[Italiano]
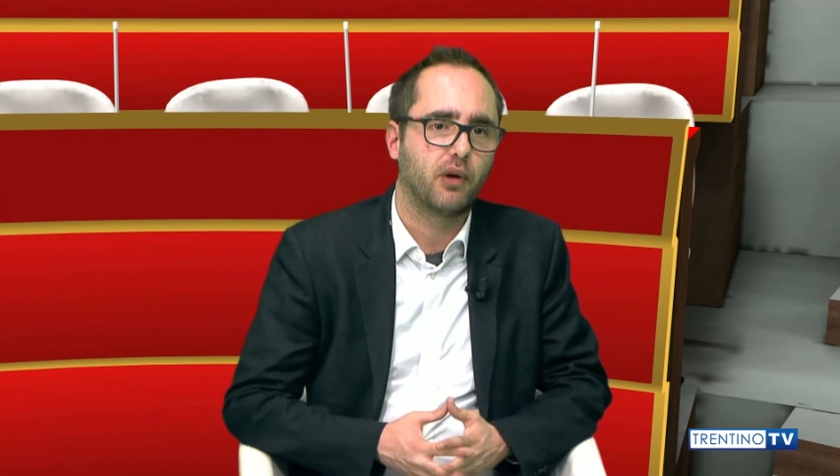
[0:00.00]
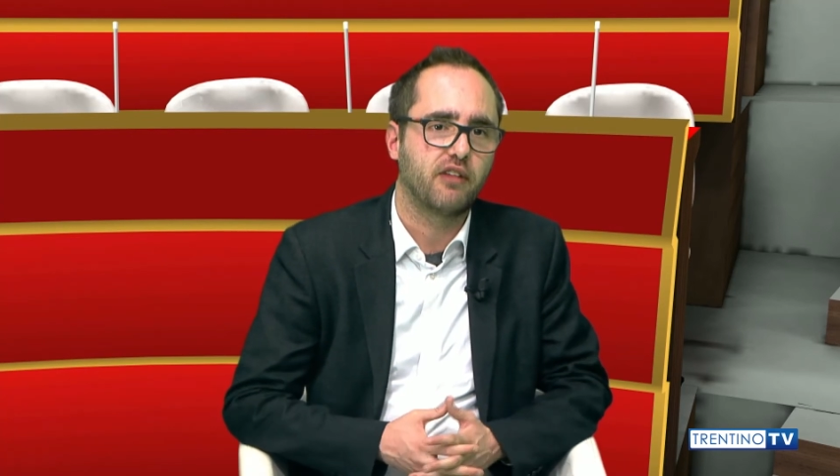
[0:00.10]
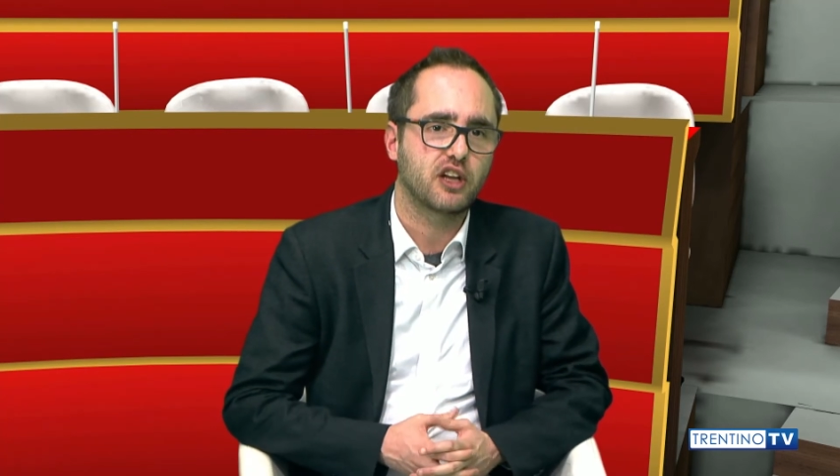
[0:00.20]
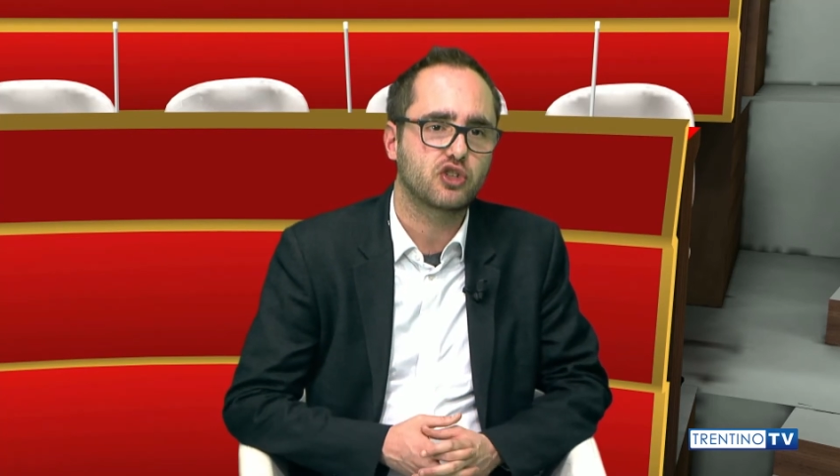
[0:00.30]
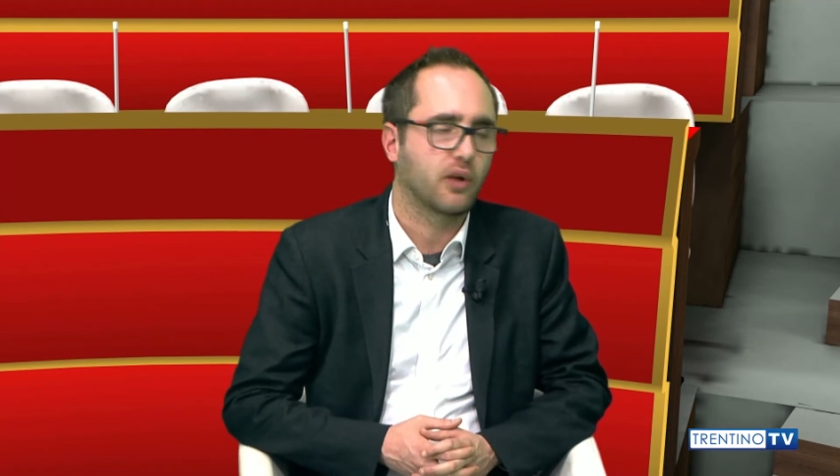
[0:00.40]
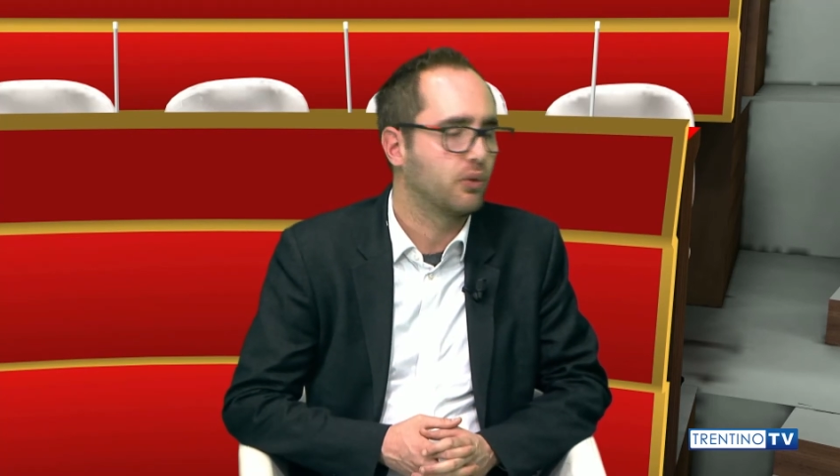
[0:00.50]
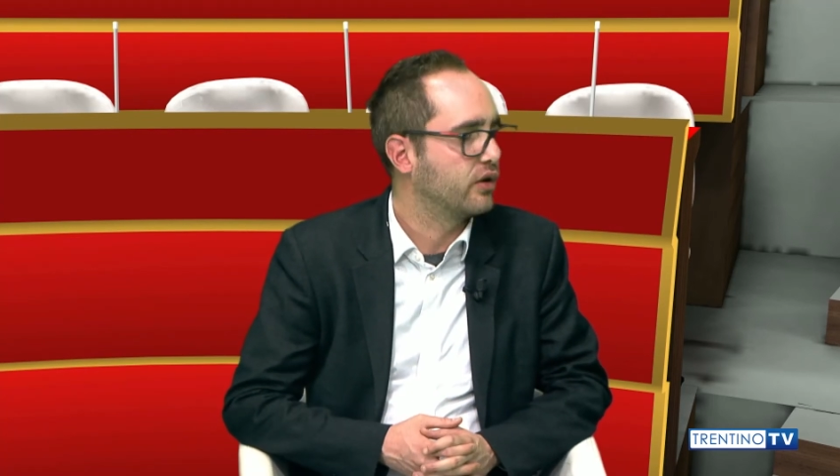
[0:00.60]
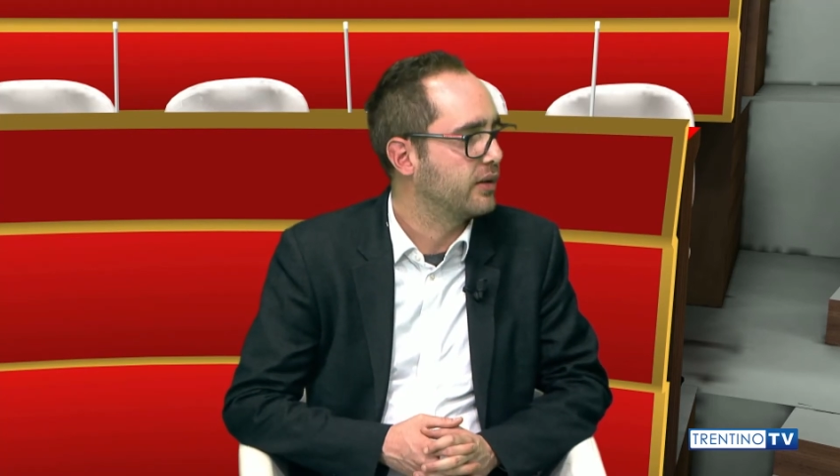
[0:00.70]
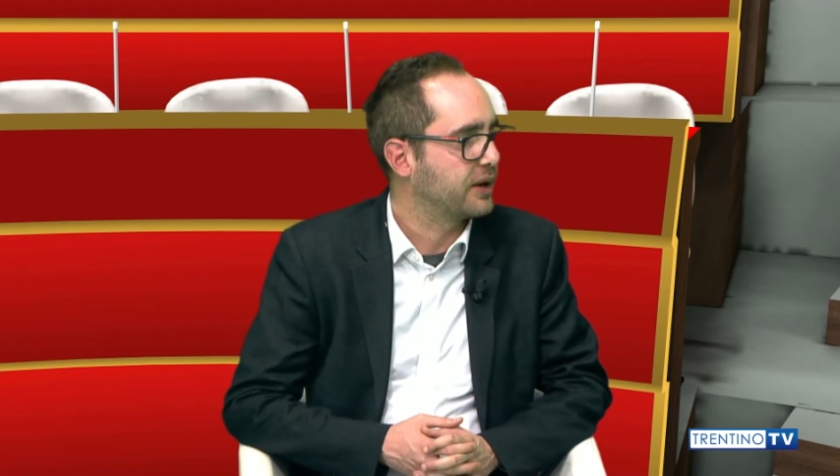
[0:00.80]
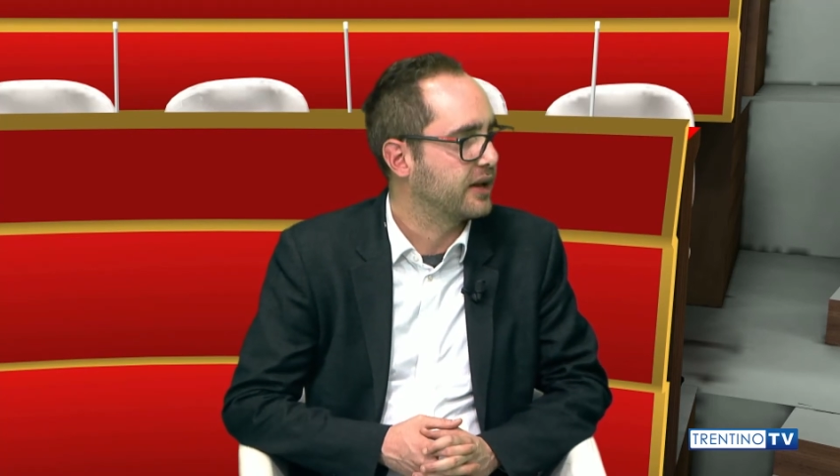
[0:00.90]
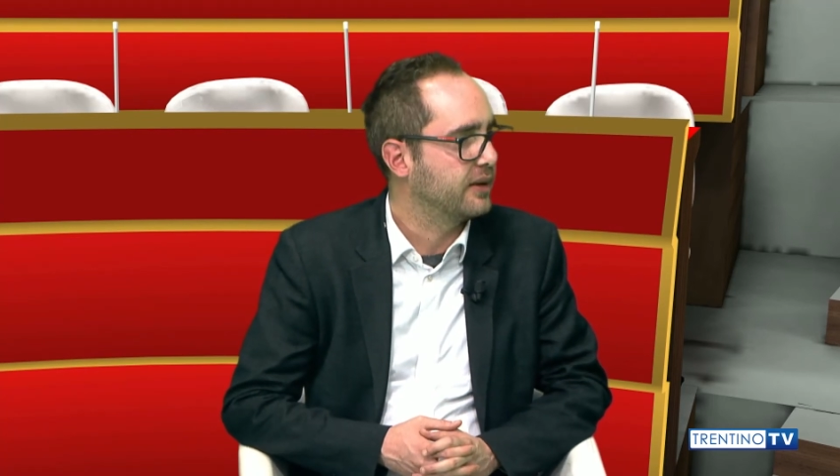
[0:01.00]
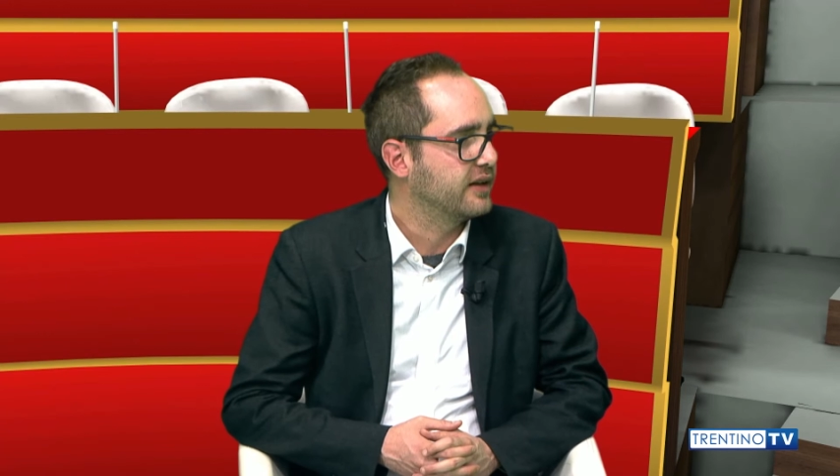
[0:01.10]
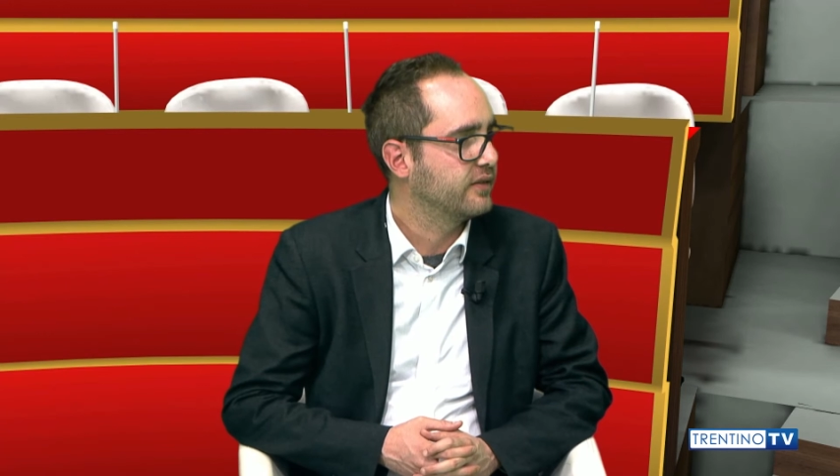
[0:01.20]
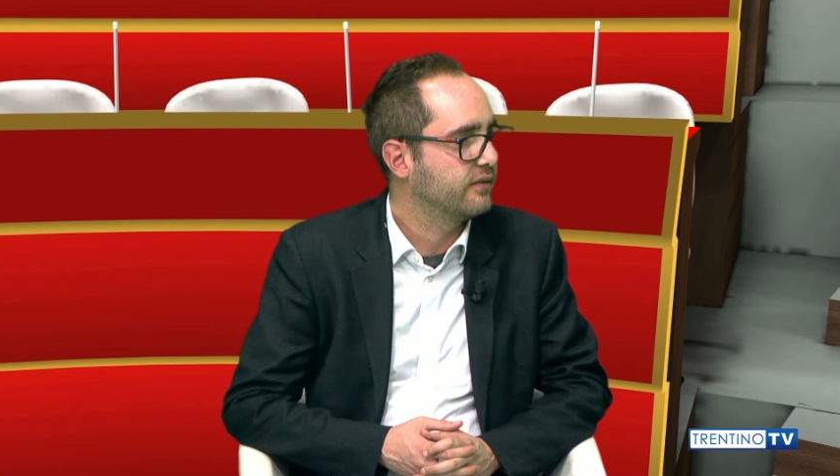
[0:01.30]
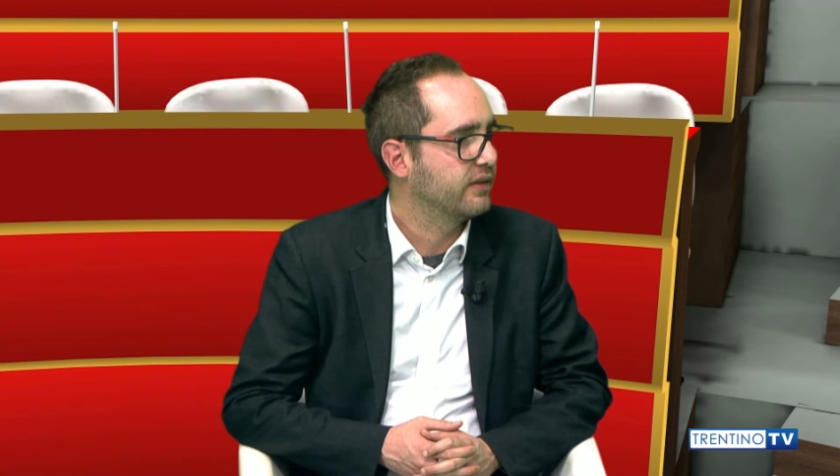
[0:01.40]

po' diverso da quello di prima.